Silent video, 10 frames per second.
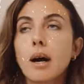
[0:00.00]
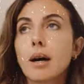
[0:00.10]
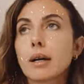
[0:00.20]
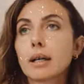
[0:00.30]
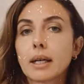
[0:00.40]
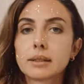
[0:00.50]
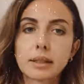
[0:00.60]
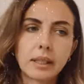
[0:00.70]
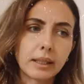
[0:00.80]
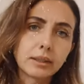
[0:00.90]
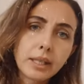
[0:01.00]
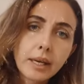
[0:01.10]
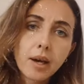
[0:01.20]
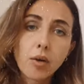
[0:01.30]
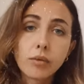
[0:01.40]
а, как раз-таки о
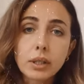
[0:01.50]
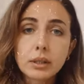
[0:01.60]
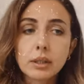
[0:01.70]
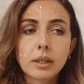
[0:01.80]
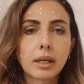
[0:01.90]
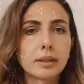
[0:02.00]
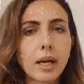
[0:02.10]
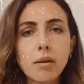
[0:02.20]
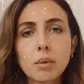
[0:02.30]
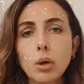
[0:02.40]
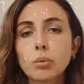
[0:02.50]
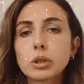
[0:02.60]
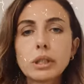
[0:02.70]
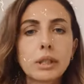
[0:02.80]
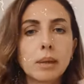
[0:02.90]
дне, о выгодах, о травмах, о
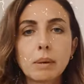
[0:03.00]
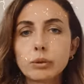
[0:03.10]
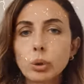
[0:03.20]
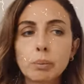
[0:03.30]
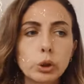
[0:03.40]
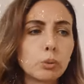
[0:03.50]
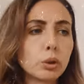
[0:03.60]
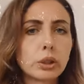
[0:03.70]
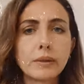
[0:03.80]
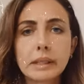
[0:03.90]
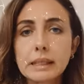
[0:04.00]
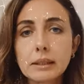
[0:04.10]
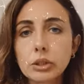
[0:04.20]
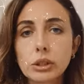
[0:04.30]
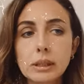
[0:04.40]
убеждениях, обо всем, почему человек не
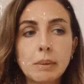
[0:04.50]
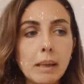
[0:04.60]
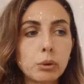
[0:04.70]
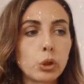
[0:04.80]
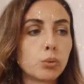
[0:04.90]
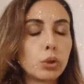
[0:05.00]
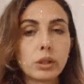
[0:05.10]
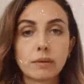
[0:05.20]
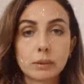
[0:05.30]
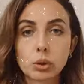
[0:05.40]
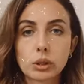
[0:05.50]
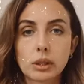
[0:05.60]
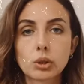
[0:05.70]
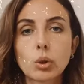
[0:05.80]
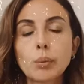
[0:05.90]
слышит себя, почему нет возможности
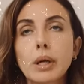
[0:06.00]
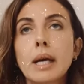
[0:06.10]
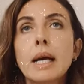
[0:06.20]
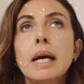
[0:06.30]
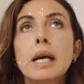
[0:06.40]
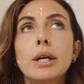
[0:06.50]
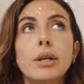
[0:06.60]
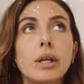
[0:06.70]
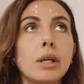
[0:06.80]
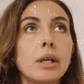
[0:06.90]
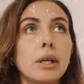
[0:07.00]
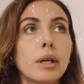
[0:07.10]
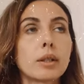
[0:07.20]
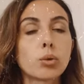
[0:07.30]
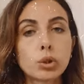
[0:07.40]
раскопки.
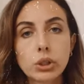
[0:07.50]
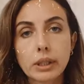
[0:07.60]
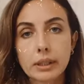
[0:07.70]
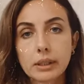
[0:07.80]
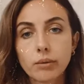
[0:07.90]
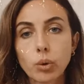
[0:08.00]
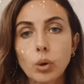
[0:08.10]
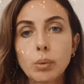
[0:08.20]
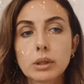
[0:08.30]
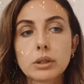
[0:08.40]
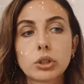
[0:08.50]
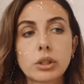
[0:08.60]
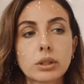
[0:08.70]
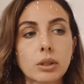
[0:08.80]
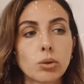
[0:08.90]
И это очень красивый образ,
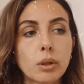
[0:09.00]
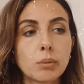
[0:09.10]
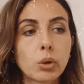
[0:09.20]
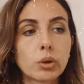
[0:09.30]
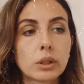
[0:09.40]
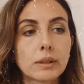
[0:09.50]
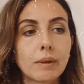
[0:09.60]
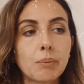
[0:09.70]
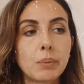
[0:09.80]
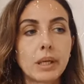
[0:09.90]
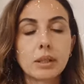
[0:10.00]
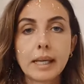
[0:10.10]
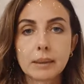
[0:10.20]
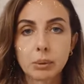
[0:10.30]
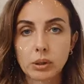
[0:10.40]
через который мне хочется вам
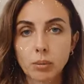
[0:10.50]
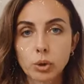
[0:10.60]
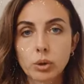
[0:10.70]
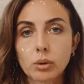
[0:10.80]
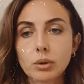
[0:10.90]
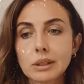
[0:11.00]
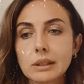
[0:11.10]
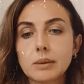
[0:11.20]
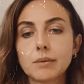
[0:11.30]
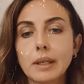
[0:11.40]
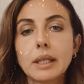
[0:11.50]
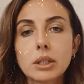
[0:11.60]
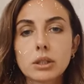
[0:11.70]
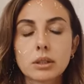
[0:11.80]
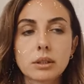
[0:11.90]
передать, потому что это очень
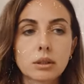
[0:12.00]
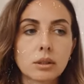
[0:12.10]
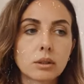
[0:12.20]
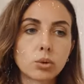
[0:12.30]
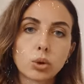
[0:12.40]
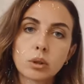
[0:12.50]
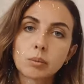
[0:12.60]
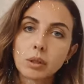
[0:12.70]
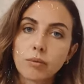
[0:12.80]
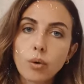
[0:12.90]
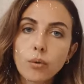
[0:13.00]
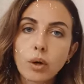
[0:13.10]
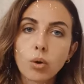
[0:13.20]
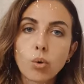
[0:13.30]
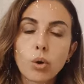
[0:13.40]
символично с, с учетом того, в,
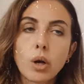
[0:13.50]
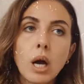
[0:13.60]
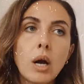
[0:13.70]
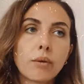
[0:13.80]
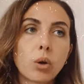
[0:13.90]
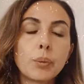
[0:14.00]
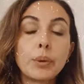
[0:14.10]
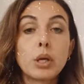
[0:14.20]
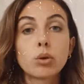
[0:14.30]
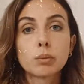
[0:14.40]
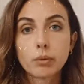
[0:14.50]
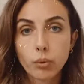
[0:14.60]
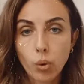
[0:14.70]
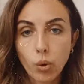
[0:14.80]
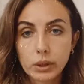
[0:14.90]
какую, в какой период мы
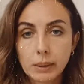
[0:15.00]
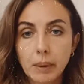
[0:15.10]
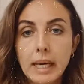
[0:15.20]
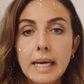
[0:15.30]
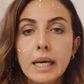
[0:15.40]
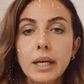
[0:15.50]
входим.